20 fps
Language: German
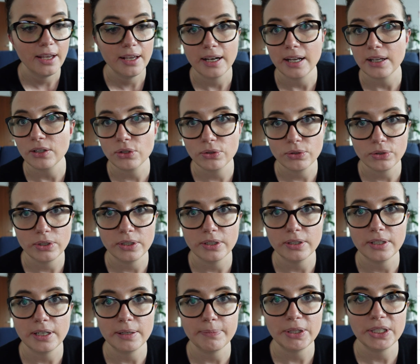dazu,
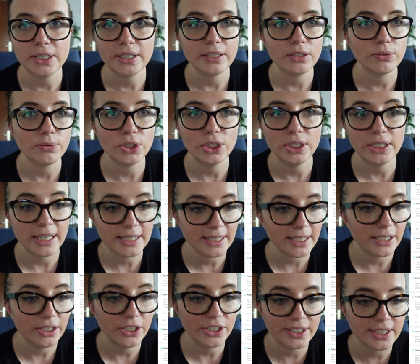äh, damit der zum Beispiel in der
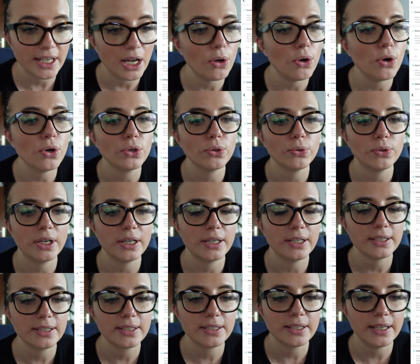Zeit nicht saugt oder
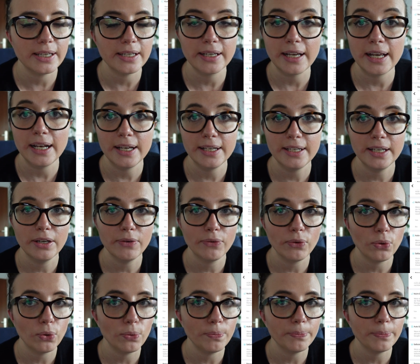das äh, LED
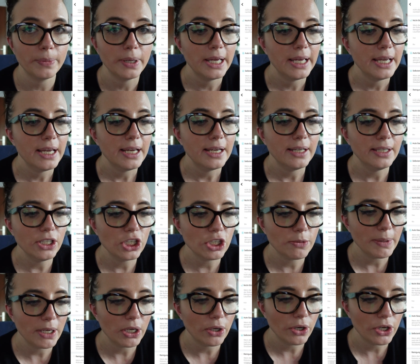oben
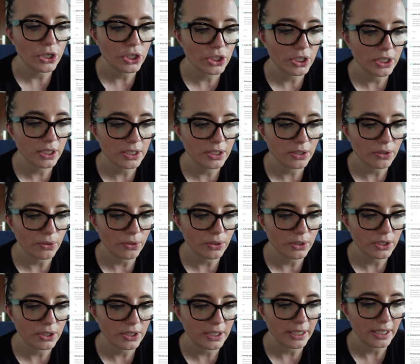nicht mehr leuchtet.
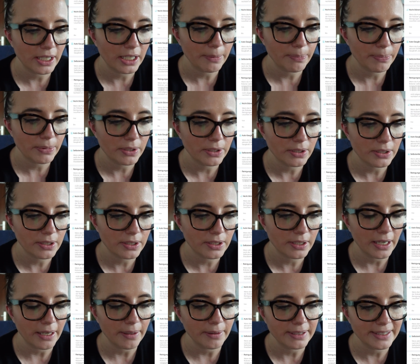Und dann gibt es,
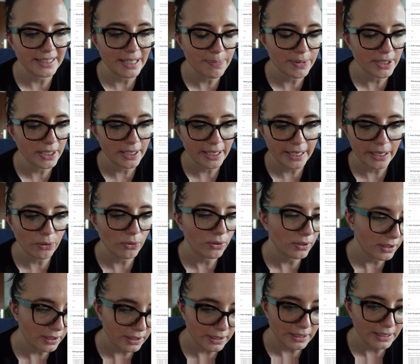ja,
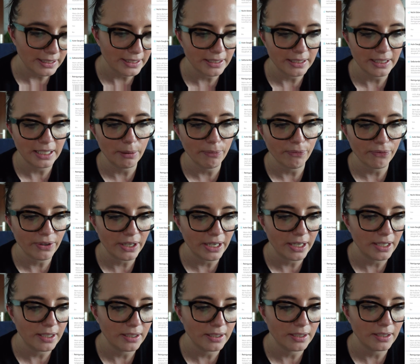Selbstentleerung ist in dem
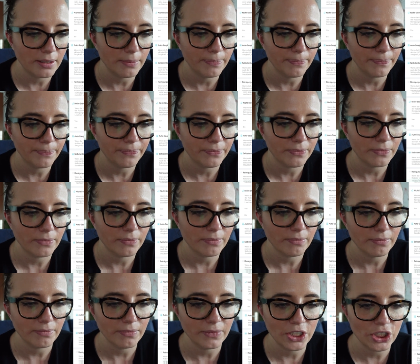Fall ähm,
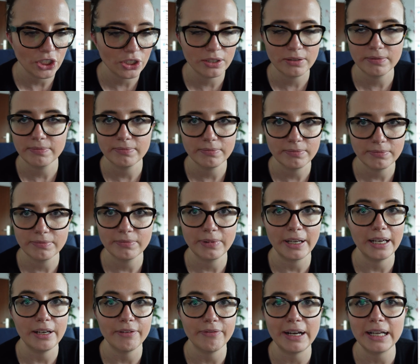nicht
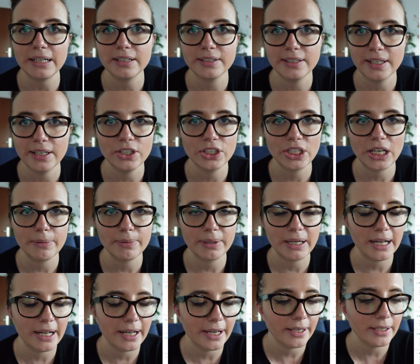relevant, denn ich habe
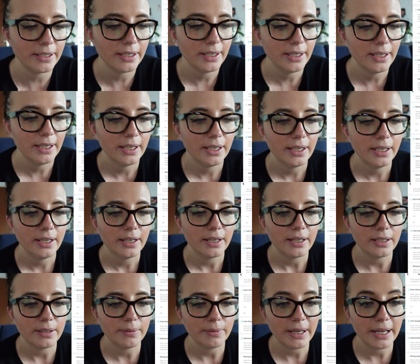kein
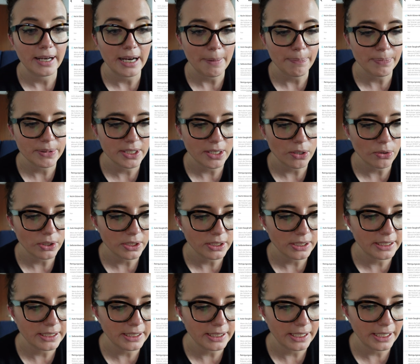ähm, kein
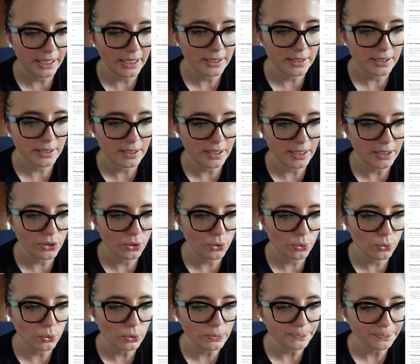Absauggerät
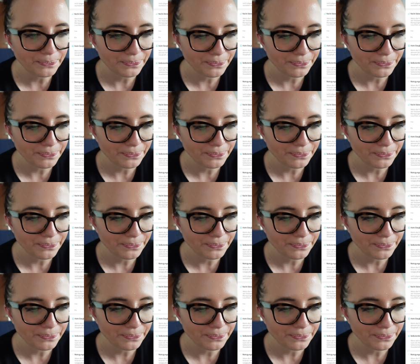dazu.